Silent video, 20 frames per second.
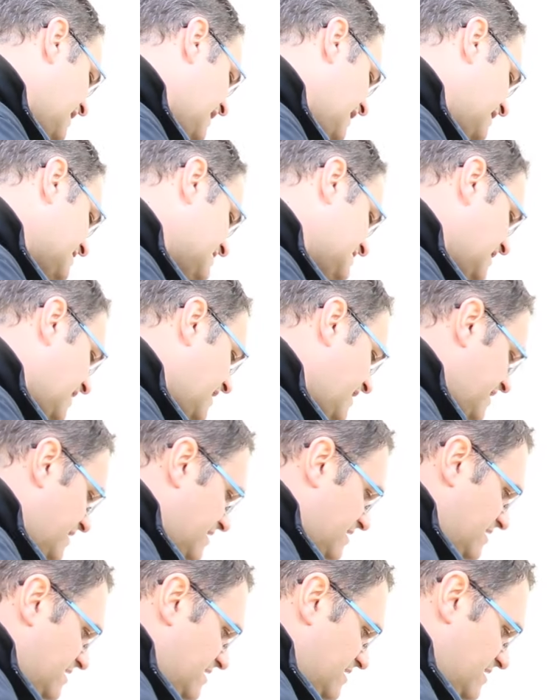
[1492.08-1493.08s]
à, ça
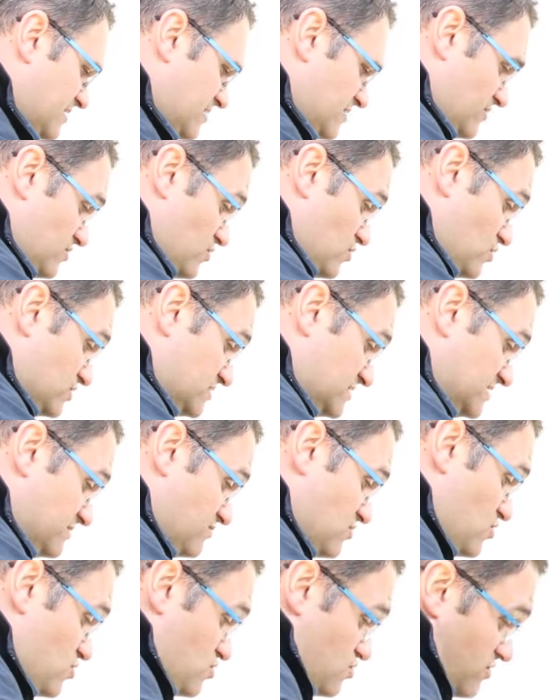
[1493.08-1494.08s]
et
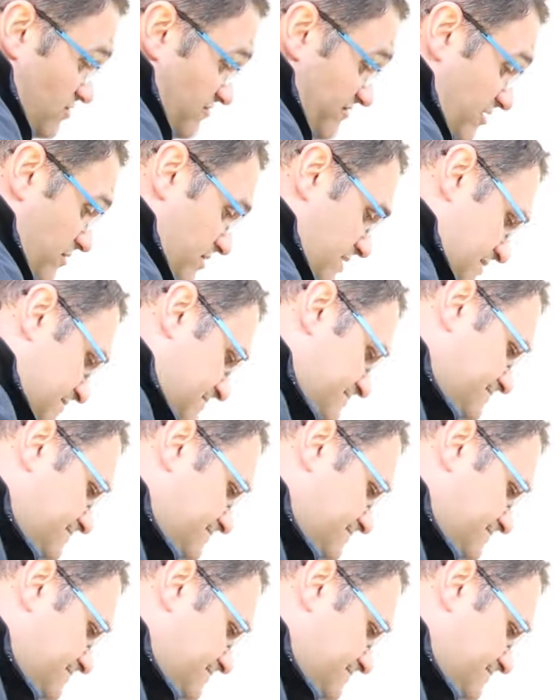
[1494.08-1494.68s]
aussi beaucoup au vent.